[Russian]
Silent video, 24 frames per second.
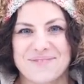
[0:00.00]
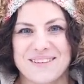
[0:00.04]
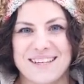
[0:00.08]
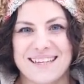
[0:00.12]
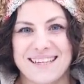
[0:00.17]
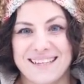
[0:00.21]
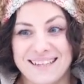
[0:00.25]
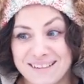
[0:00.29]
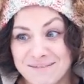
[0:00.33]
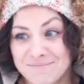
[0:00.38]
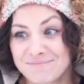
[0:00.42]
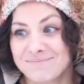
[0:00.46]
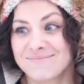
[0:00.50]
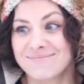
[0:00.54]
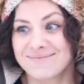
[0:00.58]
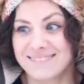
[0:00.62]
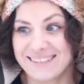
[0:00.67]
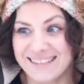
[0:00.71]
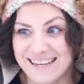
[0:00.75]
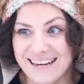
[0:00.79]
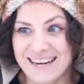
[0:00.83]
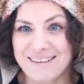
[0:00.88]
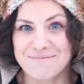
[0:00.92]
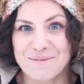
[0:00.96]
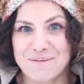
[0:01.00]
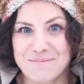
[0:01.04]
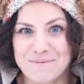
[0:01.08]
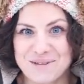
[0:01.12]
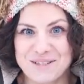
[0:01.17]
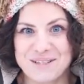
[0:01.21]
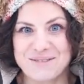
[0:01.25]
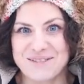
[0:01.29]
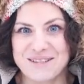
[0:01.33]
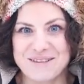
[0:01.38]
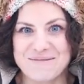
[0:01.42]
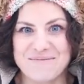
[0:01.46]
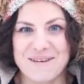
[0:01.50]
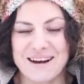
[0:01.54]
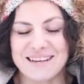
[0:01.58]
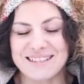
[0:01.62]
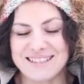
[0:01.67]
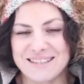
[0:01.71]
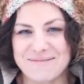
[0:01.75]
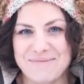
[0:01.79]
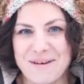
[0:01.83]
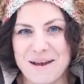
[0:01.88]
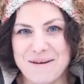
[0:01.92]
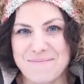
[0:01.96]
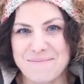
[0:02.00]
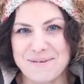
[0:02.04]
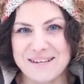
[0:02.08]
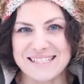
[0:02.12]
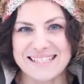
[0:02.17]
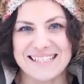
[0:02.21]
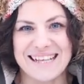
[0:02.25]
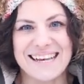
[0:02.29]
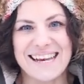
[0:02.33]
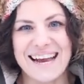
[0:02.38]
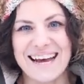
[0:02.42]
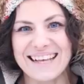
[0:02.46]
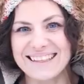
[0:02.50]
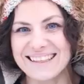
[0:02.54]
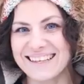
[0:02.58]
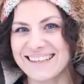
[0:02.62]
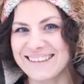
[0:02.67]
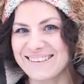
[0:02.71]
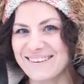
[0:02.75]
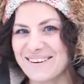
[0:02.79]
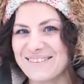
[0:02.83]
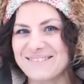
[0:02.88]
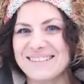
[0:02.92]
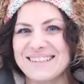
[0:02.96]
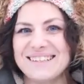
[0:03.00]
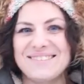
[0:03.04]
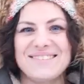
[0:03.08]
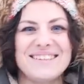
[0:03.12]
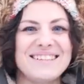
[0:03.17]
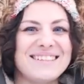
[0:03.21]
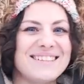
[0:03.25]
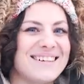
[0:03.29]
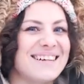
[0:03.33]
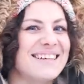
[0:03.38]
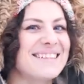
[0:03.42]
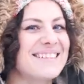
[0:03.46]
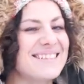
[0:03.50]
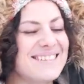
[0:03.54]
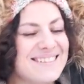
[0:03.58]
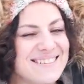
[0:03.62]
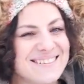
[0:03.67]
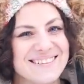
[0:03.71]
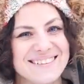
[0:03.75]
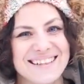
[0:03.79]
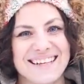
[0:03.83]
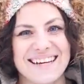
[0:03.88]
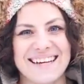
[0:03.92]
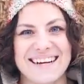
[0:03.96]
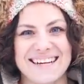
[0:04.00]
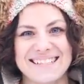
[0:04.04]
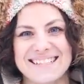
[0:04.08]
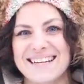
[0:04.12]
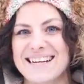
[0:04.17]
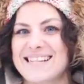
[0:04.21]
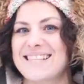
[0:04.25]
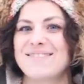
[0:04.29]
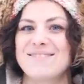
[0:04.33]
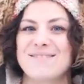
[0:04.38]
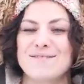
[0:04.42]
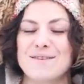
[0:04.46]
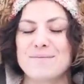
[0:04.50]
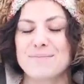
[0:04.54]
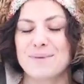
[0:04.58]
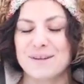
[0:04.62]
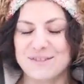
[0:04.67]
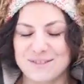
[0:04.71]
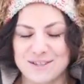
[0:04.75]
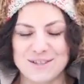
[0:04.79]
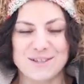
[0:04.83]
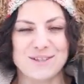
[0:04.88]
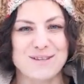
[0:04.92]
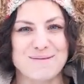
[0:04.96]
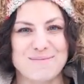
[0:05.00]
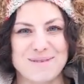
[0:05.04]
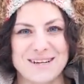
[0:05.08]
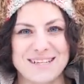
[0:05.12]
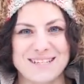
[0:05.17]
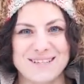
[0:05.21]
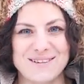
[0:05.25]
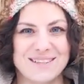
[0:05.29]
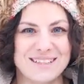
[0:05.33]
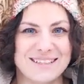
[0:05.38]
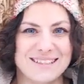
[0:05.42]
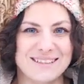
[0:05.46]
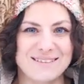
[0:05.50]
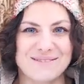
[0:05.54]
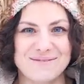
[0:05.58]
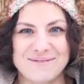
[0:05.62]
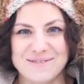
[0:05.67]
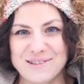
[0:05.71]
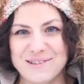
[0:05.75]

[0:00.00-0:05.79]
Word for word: И да, мы будем снимать теперь постоянно новые видео отсюда и рассказывать вам про все, что происходит.